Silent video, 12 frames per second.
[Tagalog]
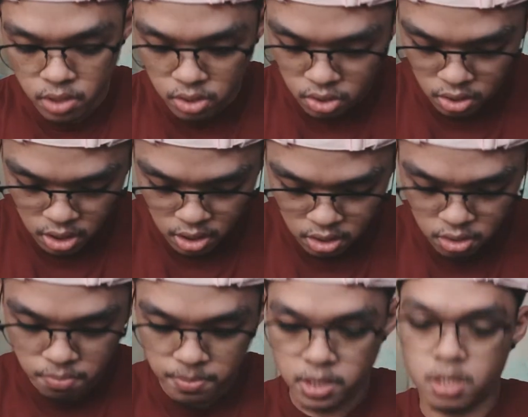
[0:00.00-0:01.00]
majority ng
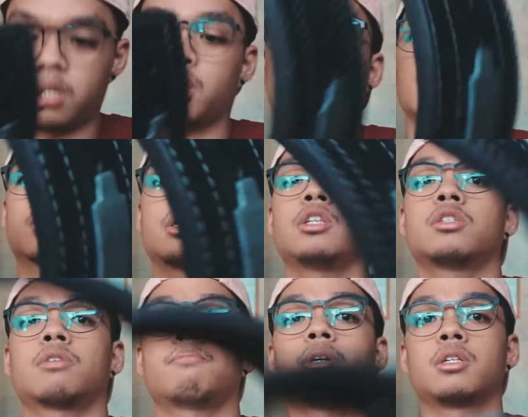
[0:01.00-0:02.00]
space niya, take niya
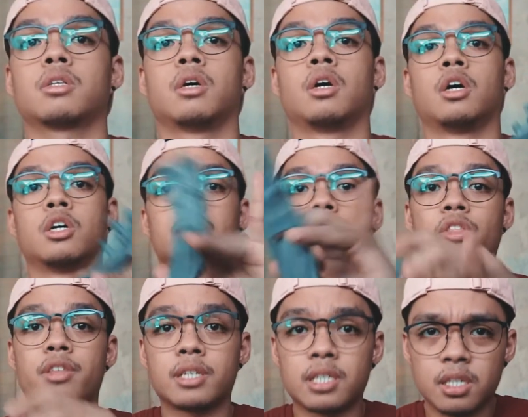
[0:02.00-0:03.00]
insert belt. So,
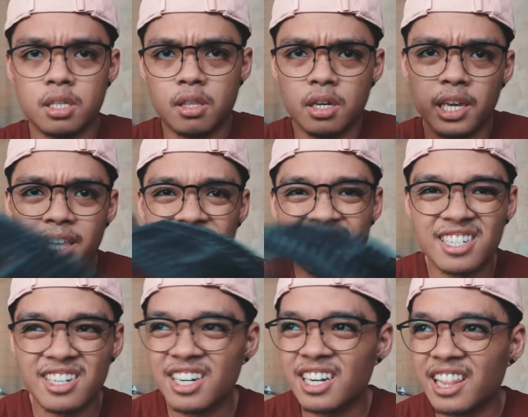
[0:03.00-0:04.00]
this is the
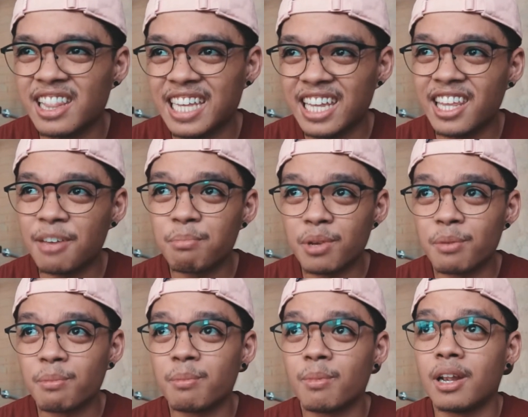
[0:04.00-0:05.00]
Inzer
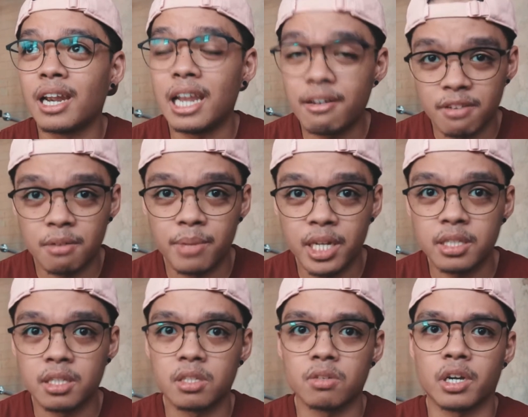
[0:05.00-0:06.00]
10mm lever
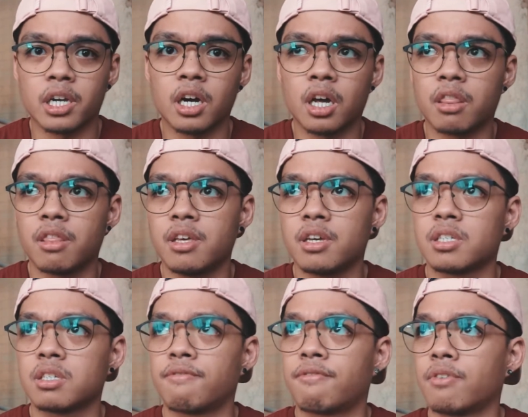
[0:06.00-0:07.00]
belt. So, I got
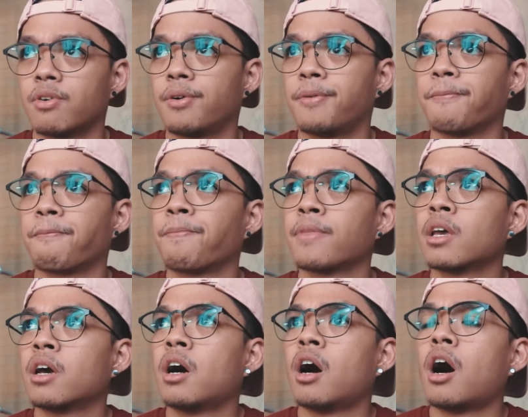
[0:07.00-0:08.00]
this from,
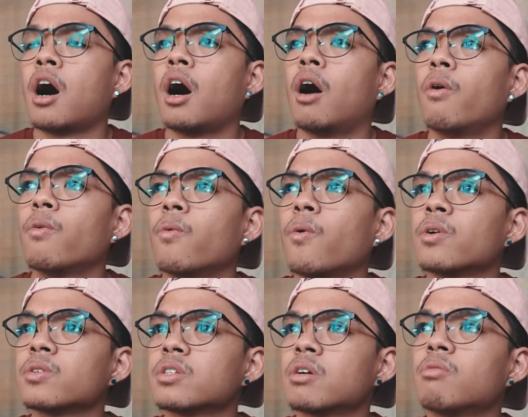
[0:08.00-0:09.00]

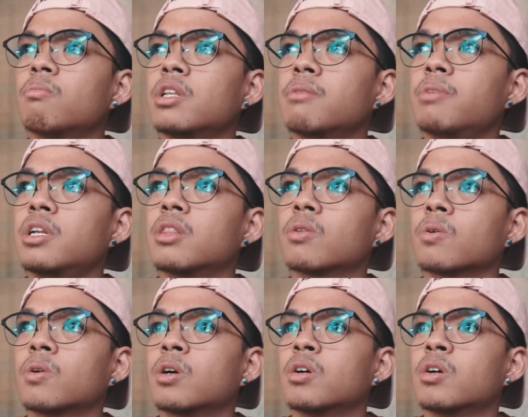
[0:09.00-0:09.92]
saan ko ba nabili to?